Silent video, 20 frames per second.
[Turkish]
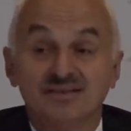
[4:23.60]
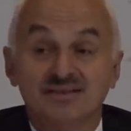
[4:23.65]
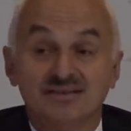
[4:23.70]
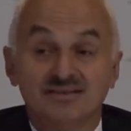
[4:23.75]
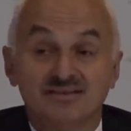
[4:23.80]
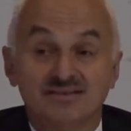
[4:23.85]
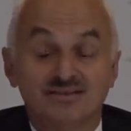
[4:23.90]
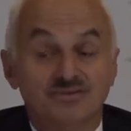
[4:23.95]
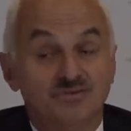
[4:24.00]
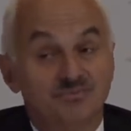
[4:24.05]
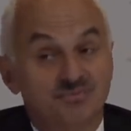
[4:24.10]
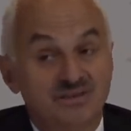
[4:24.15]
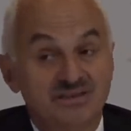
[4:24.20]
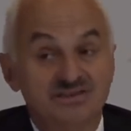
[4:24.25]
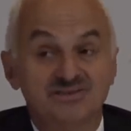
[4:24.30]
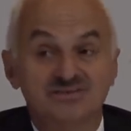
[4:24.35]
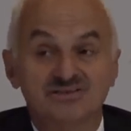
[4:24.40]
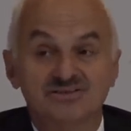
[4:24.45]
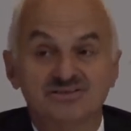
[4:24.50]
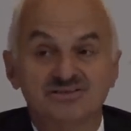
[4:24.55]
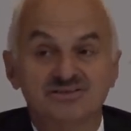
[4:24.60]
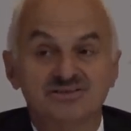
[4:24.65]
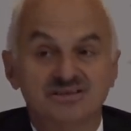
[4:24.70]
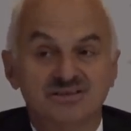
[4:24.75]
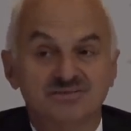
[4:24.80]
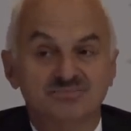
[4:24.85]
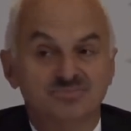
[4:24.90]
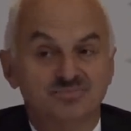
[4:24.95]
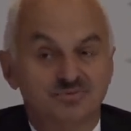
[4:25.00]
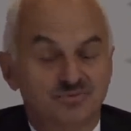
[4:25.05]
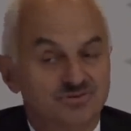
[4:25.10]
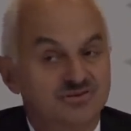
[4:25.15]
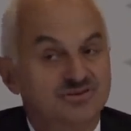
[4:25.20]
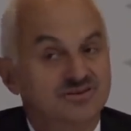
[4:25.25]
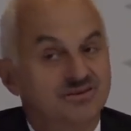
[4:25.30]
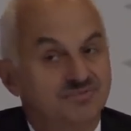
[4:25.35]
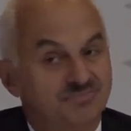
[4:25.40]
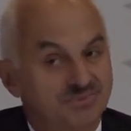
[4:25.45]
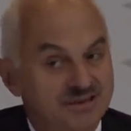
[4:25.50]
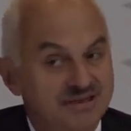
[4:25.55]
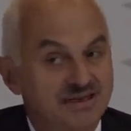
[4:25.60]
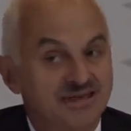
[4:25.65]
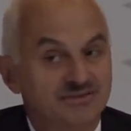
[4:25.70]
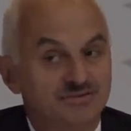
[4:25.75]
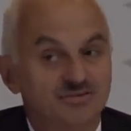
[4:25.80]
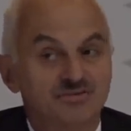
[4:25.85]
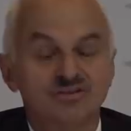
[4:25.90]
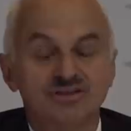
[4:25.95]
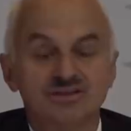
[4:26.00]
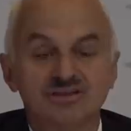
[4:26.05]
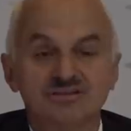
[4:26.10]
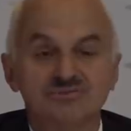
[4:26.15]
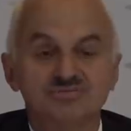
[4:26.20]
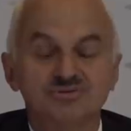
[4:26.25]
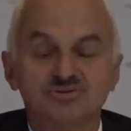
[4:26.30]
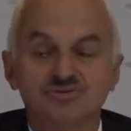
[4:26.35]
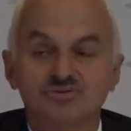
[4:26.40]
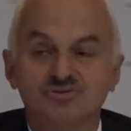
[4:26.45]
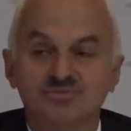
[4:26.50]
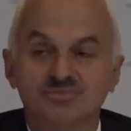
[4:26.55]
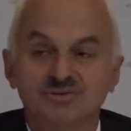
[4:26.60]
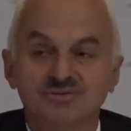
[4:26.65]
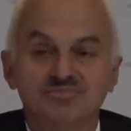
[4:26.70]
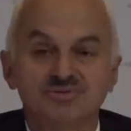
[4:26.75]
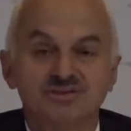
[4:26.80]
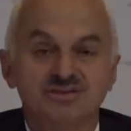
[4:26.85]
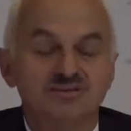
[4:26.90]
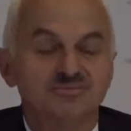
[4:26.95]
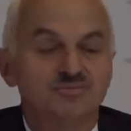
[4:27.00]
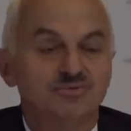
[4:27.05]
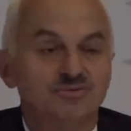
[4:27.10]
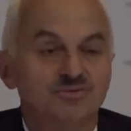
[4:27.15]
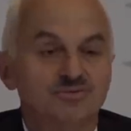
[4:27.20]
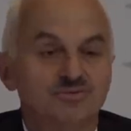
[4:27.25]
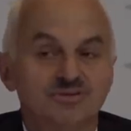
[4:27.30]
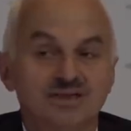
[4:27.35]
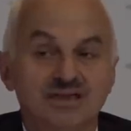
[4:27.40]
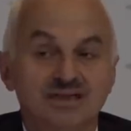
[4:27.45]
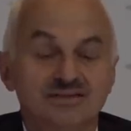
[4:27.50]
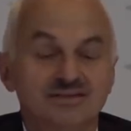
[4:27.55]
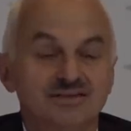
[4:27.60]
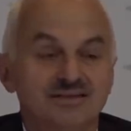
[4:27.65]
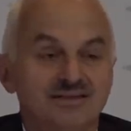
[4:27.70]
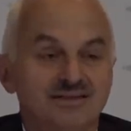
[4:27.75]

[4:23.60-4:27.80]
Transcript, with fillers: yani 5 yıl içinde bu projede bayağı yoluna girmiş olur, bitmiş gibi olurlar.